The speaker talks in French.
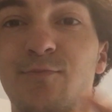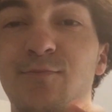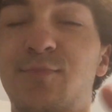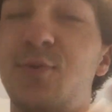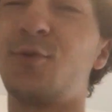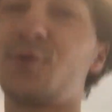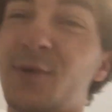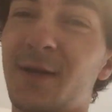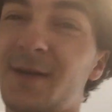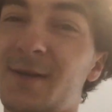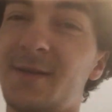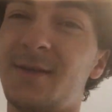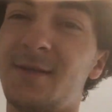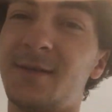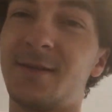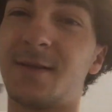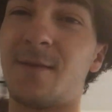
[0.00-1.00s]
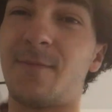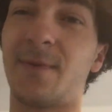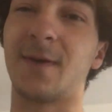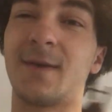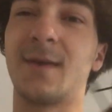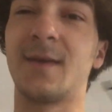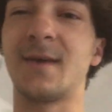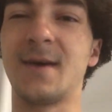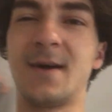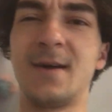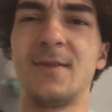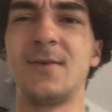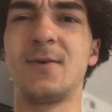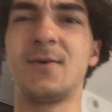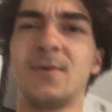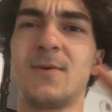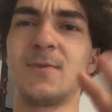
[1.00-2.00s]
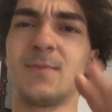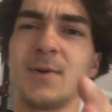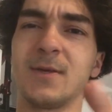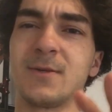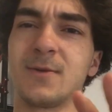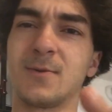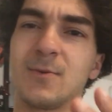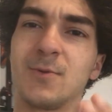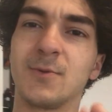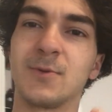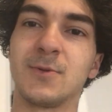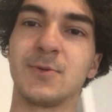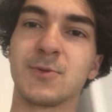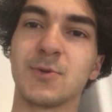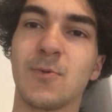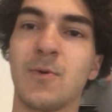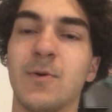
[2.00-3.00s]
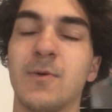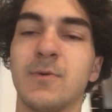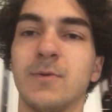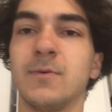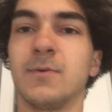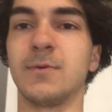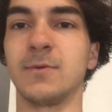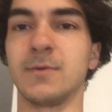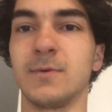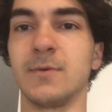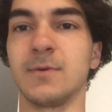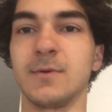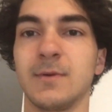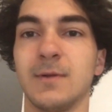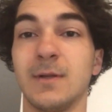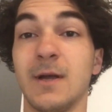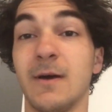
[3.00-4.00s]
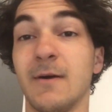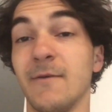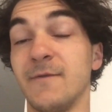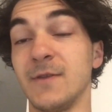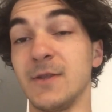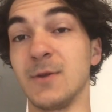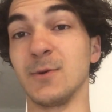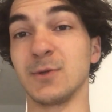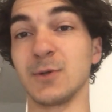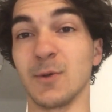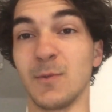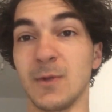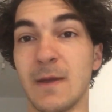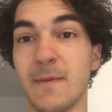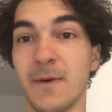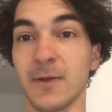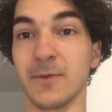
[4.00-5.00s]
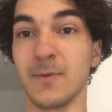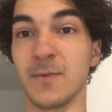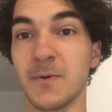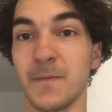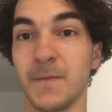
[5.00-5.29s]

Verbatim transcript: plus réaliste après un an, presque deux ans, je crois, la vidéo sur mon appartement.